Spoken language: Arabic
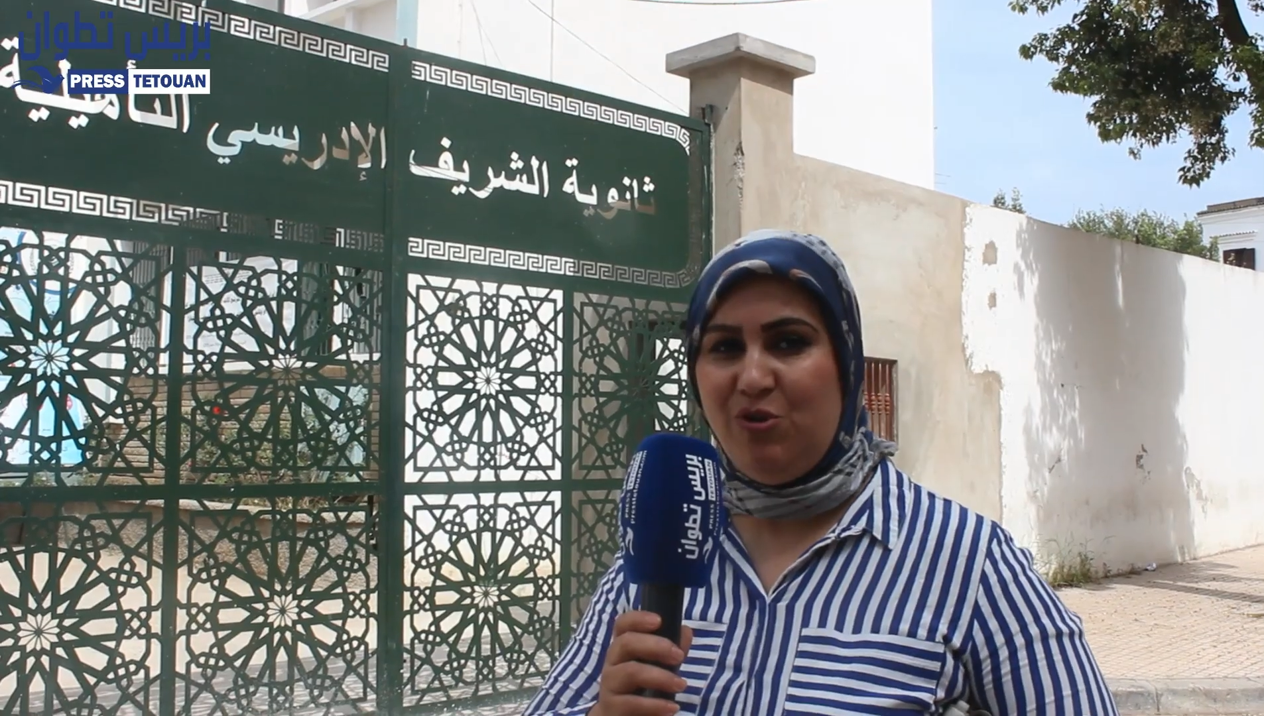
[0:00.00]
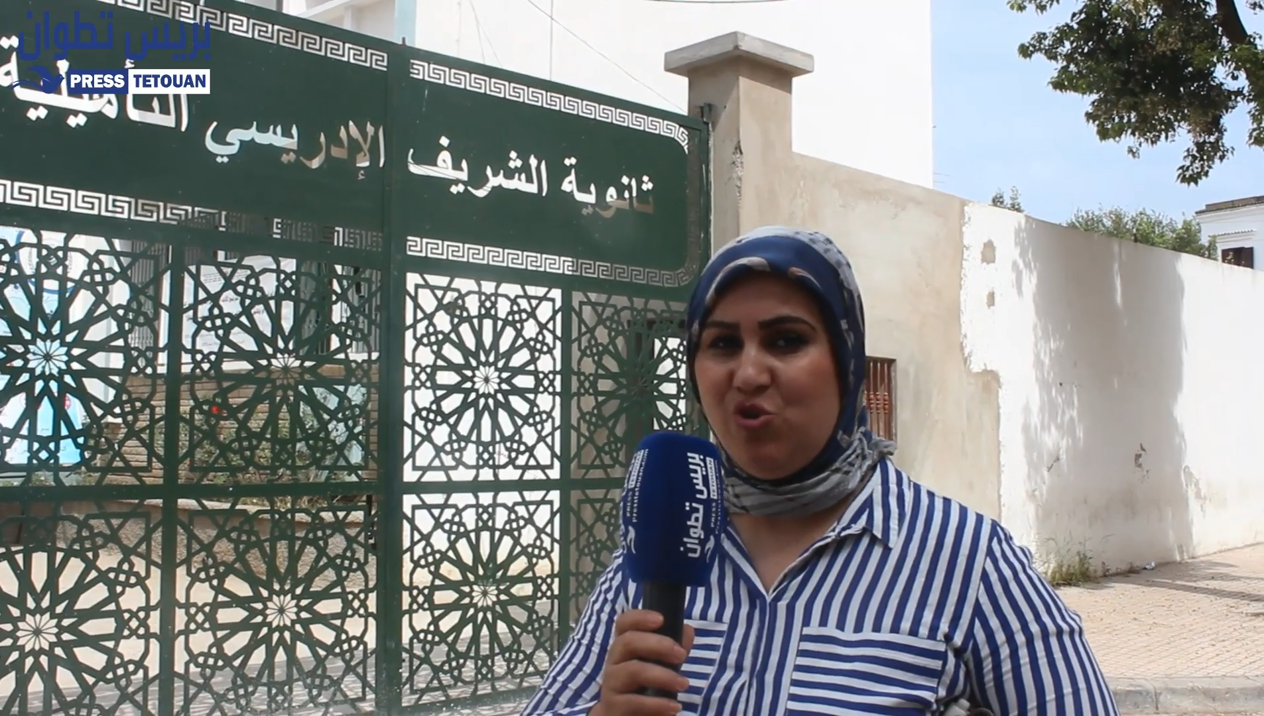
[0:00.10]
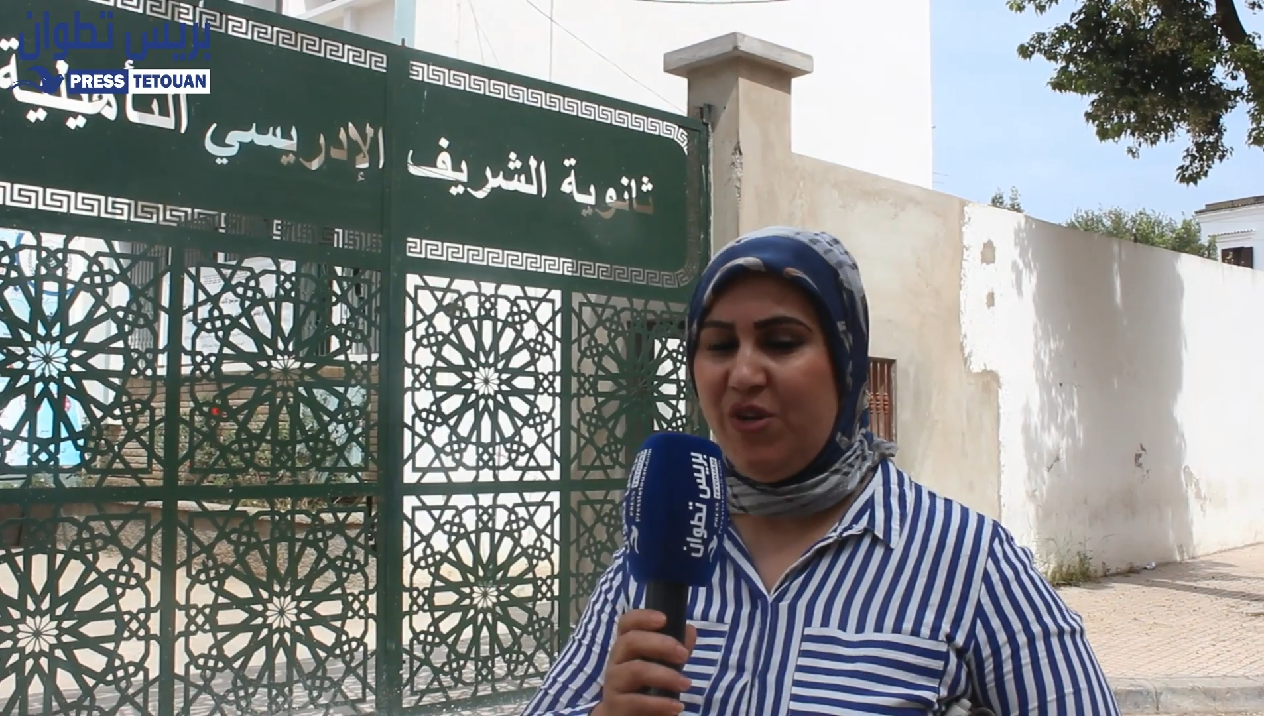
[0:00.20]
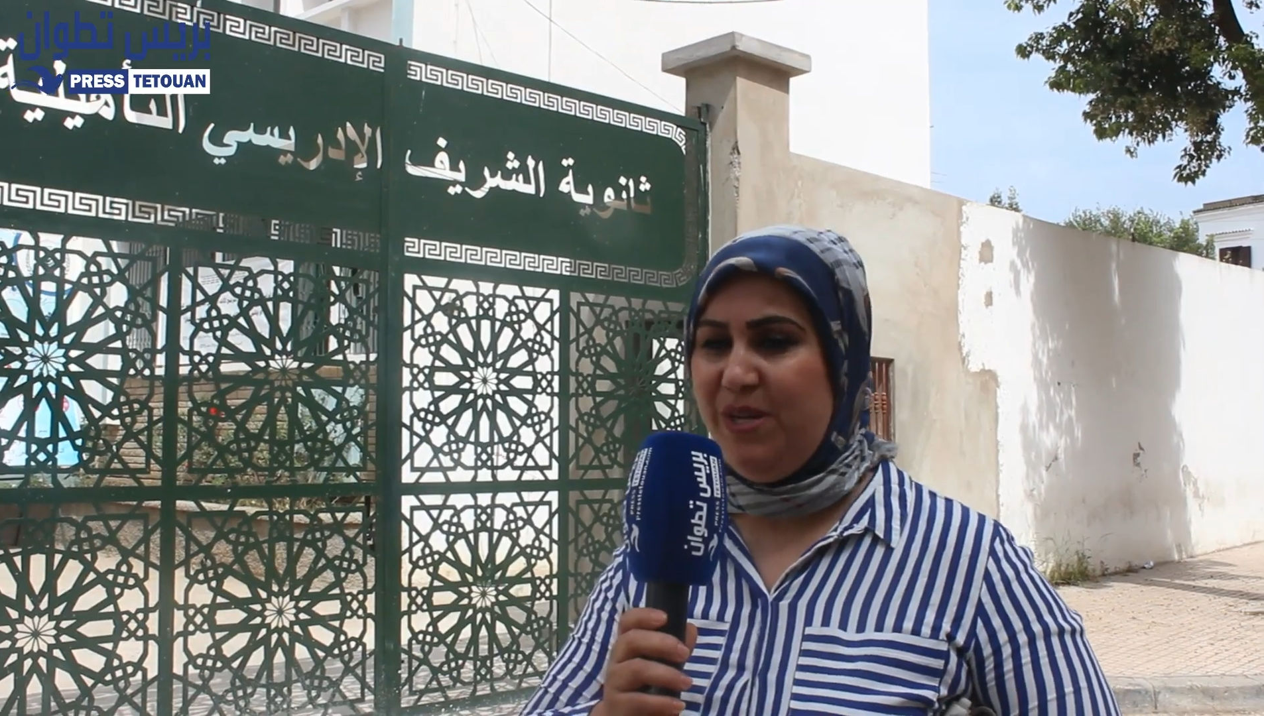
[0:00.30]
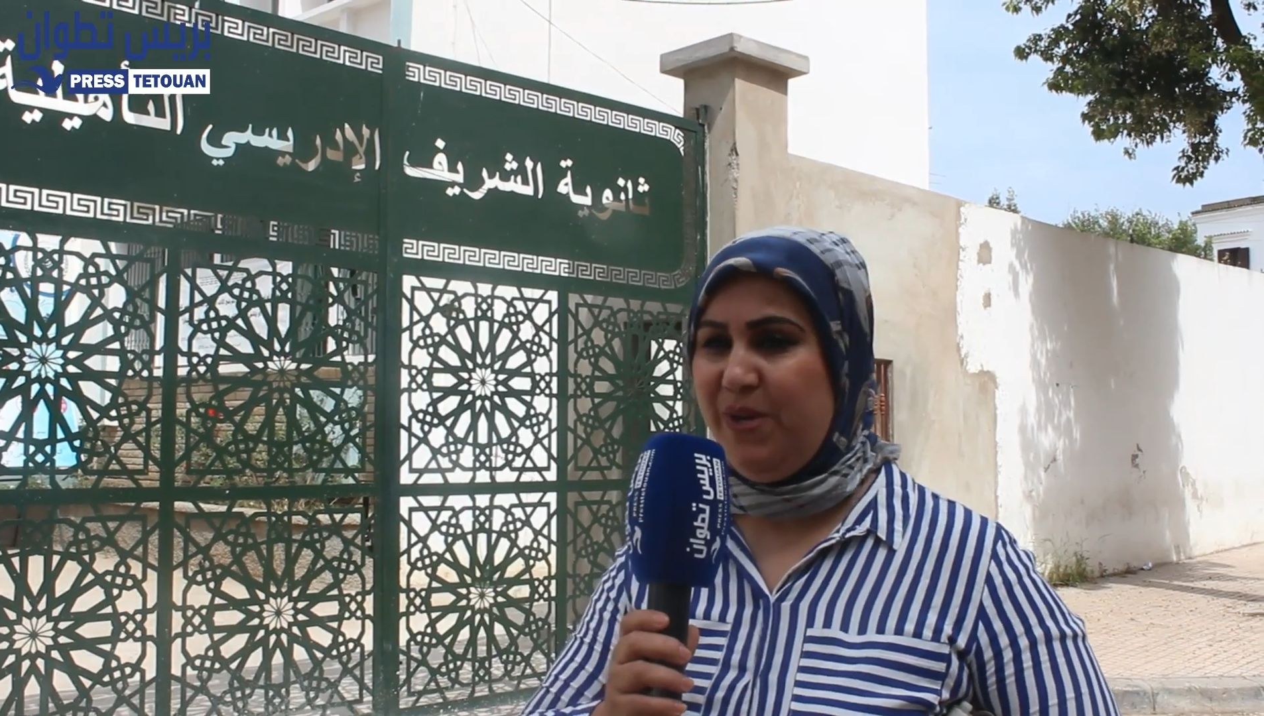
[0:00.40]

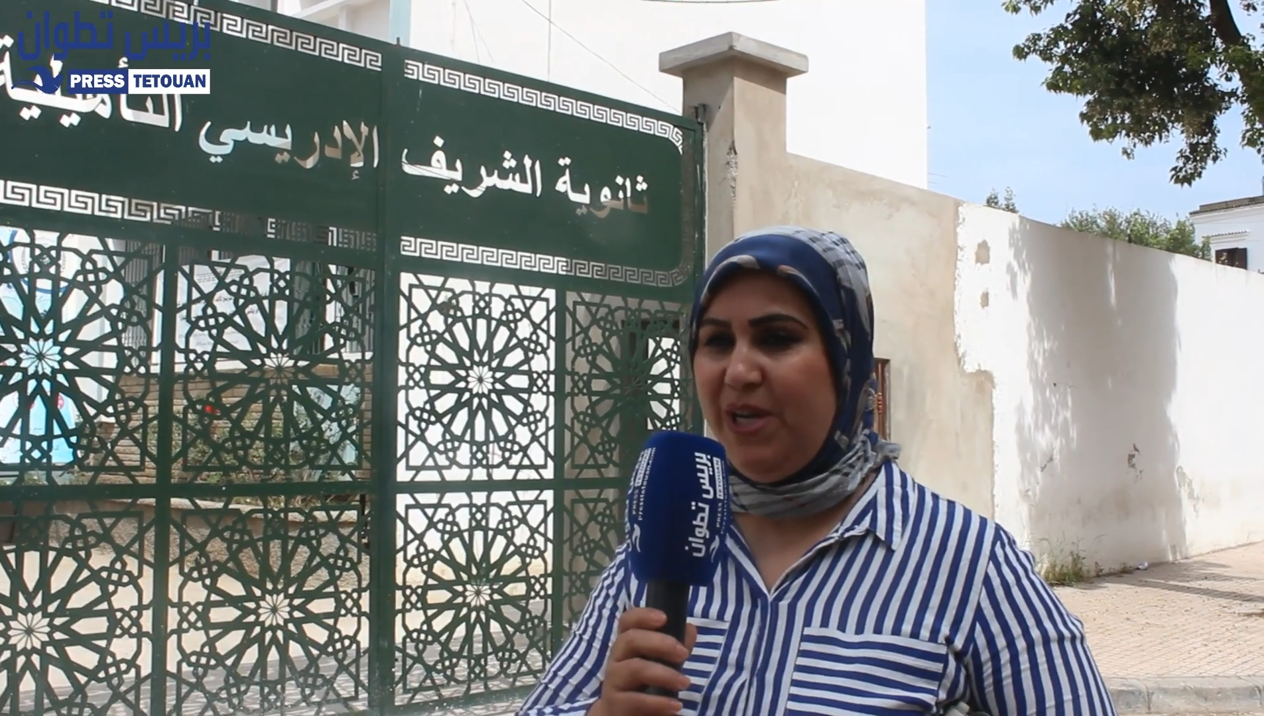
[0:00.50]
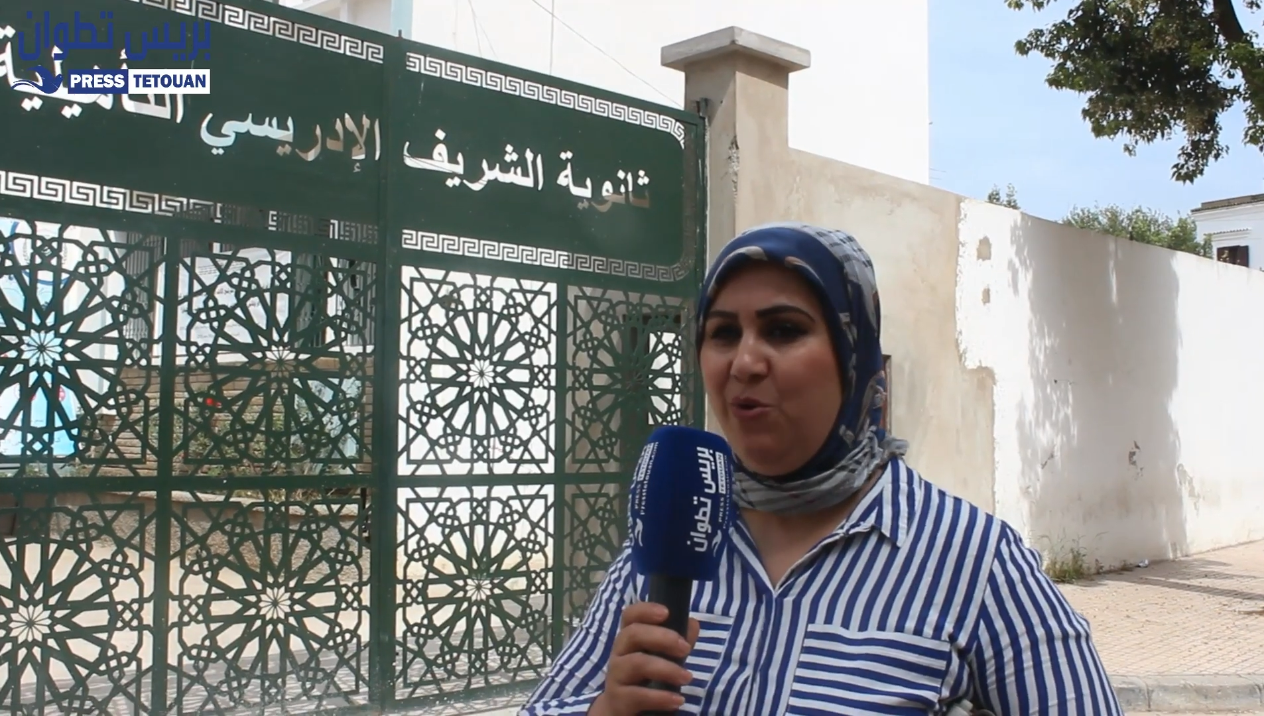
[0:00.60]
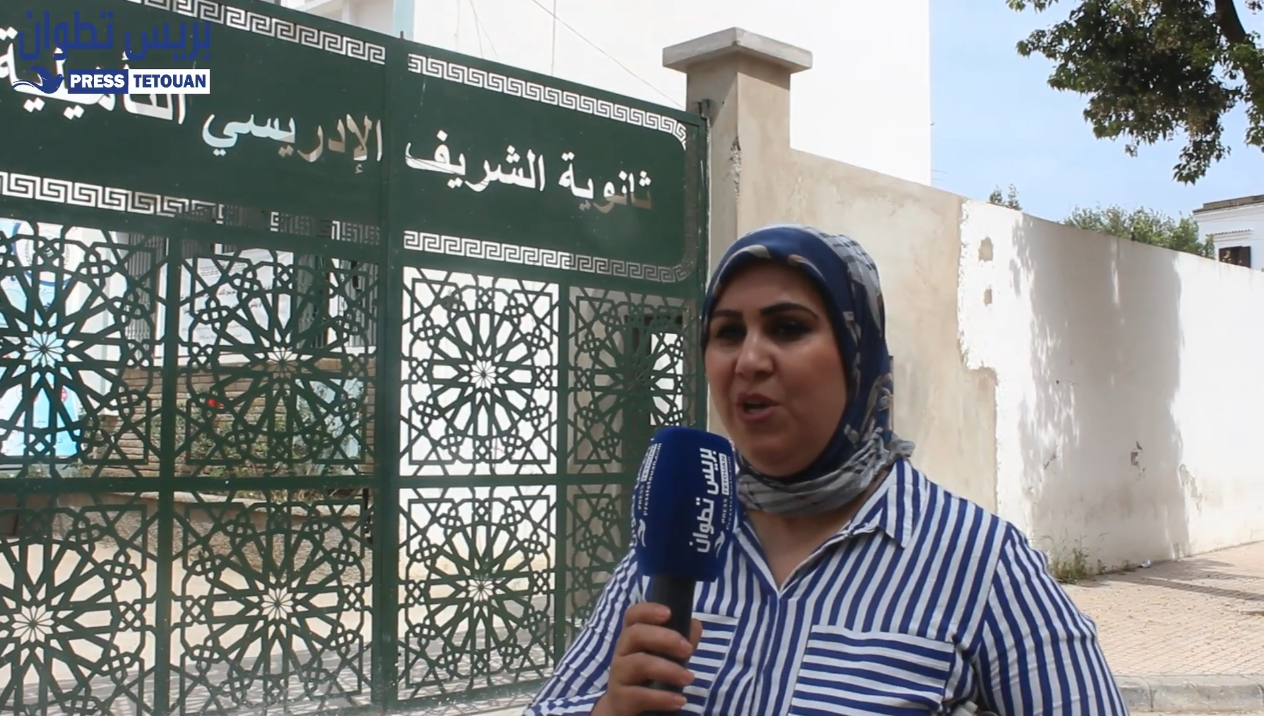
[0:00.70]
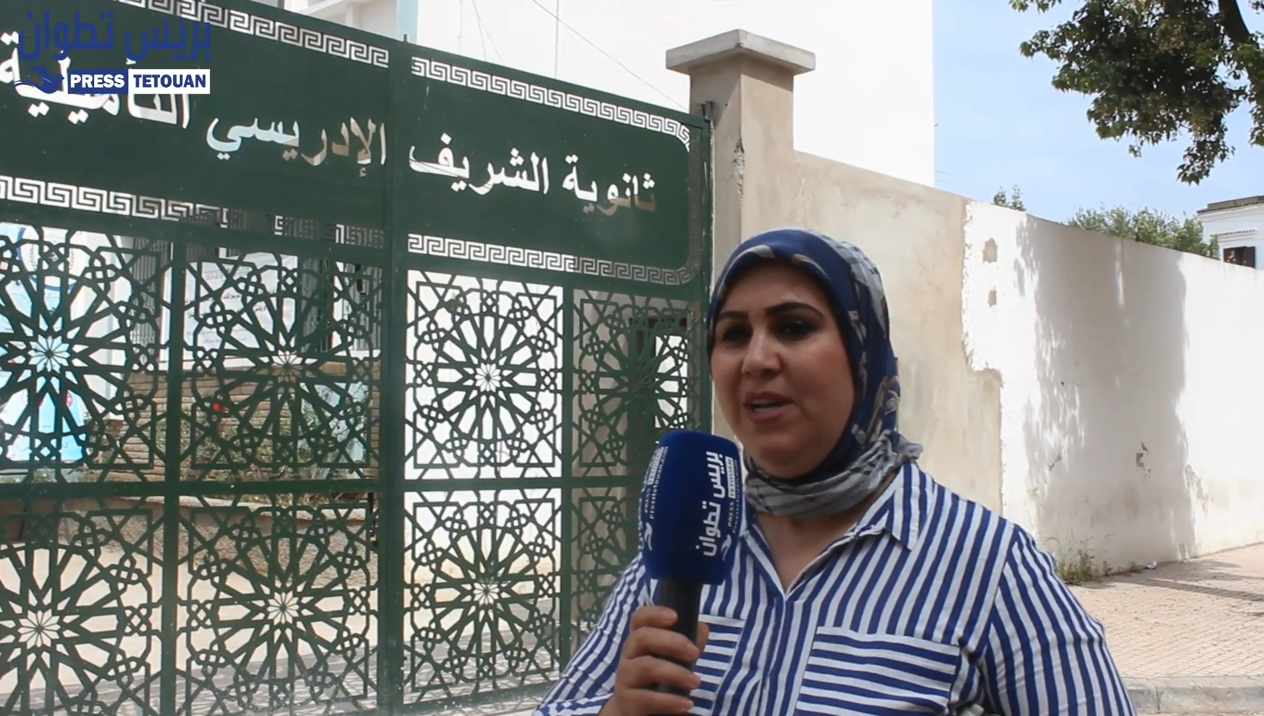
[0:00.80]
خرجوا كيبكيو